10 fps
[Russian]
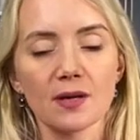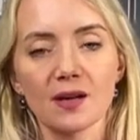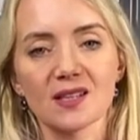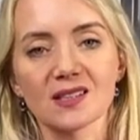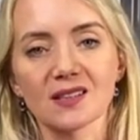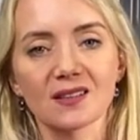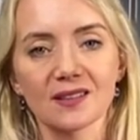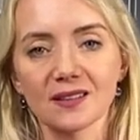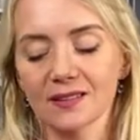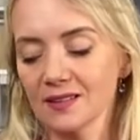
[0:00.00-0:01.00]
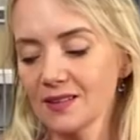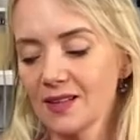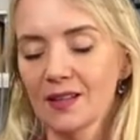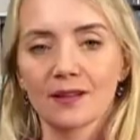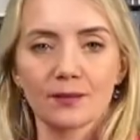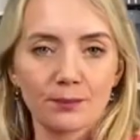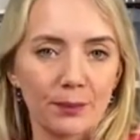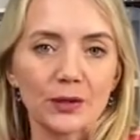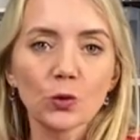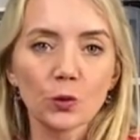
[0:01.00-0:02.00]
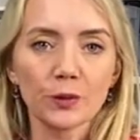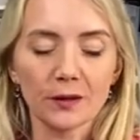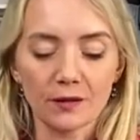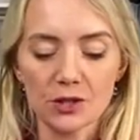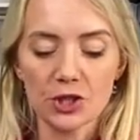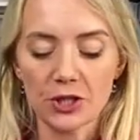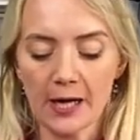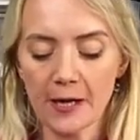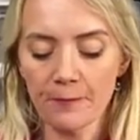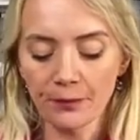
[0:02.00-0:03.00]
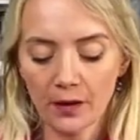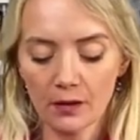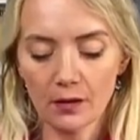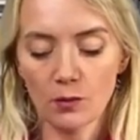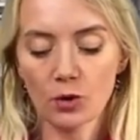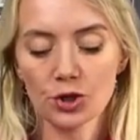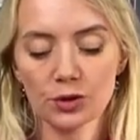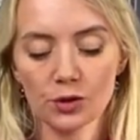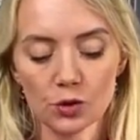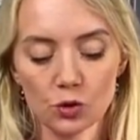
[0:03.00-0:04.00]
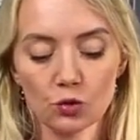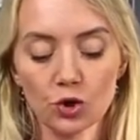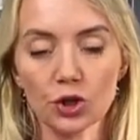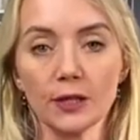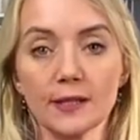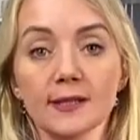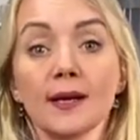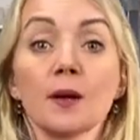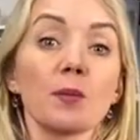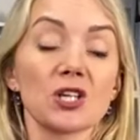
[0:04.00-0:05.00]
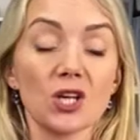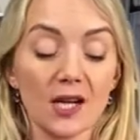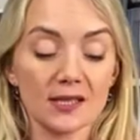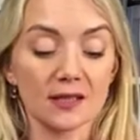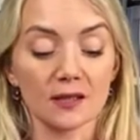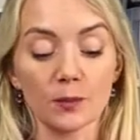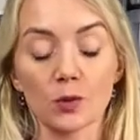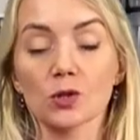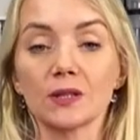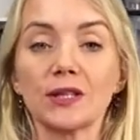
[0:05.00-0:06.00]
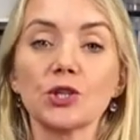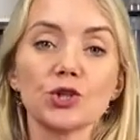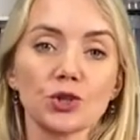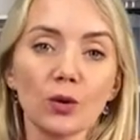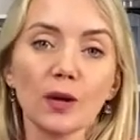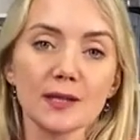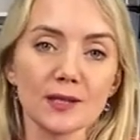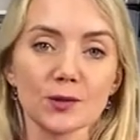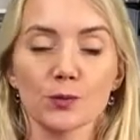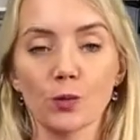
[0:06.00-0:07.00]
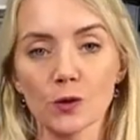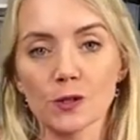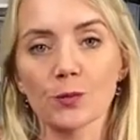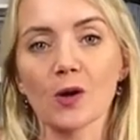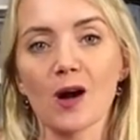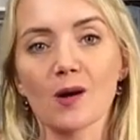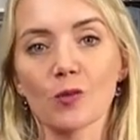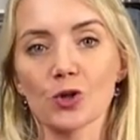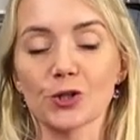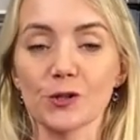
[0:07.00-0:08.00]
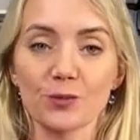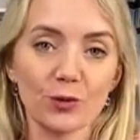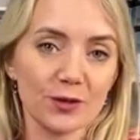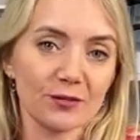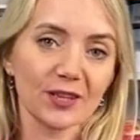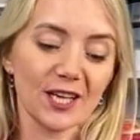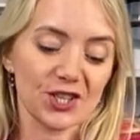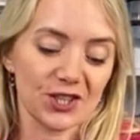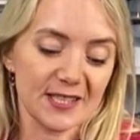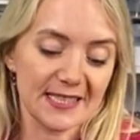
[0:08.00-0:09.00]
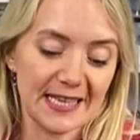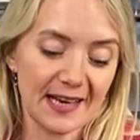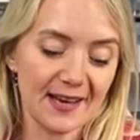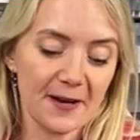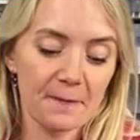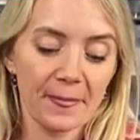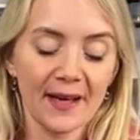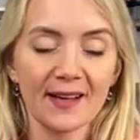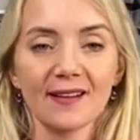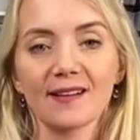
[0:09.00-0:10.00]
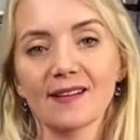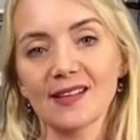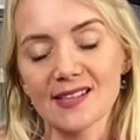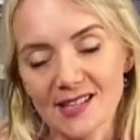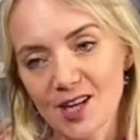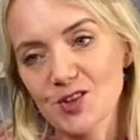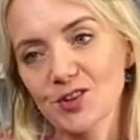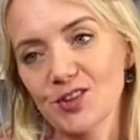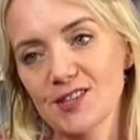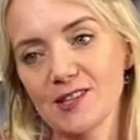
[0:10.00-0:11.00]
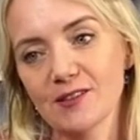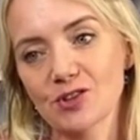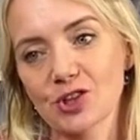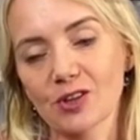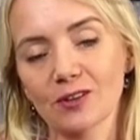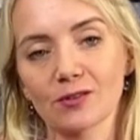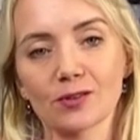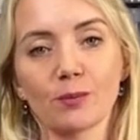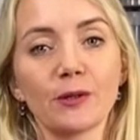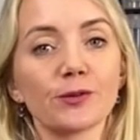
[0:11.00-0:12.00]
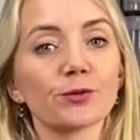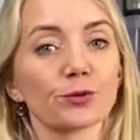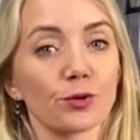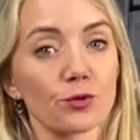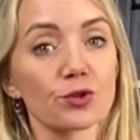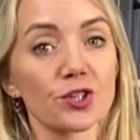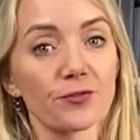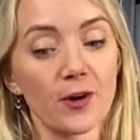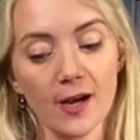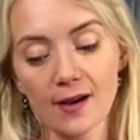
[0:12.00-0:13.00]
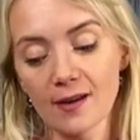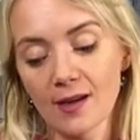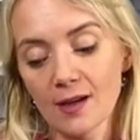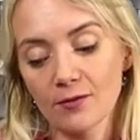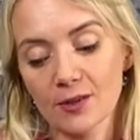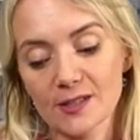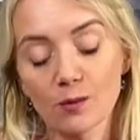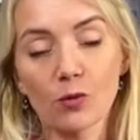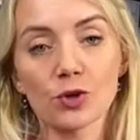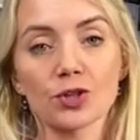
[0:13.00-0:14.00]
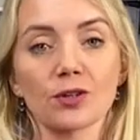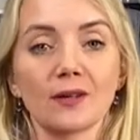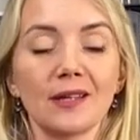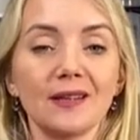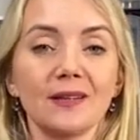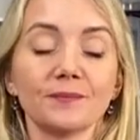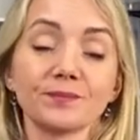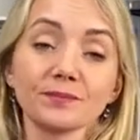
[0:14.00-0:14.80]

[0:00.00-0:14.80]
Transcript: разных э, подобных вещей. Э, можно сушить. Пожалуйста, это просто еще один способ, как можно использовать наши изделия. Э, и знаю, что есть девочки, которые плетут кружева, возможно, и